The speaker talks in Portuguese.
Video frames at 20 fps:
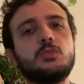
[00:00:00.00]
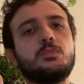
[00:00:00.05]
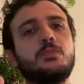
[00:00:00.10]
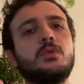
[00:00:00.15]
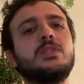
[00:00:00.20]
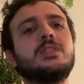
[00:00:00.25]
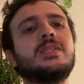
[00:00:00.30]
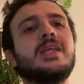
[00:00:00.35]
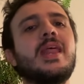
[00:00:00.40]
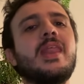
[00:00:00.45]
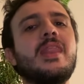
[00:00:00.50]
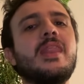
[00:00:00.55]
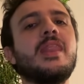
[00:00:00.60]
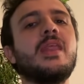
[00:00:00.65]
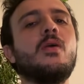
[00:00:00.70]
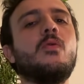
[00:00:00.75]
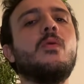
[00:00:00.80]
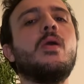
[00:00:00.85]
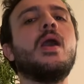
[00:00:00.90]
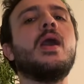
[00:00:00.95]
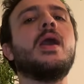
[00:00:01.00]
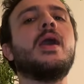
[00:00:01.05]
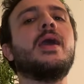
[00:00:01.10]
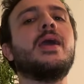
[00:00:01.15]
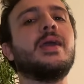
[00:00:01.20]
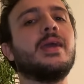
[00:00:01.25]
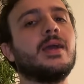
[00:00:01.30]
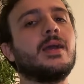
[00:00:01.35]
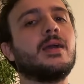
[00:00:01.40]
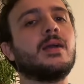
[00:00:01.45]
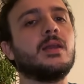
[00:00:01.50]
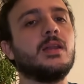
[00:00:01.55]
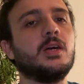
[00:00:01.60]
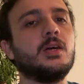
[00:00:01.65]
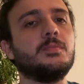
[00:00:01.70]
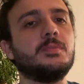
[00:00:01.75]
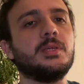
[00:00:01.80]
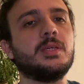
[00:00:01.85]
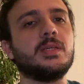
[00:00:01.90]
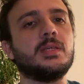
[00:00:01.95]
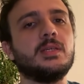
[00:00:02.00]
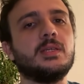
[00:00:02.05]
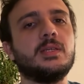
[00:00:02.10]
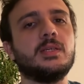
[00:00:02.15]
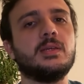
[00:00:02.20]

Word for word: depois não reclame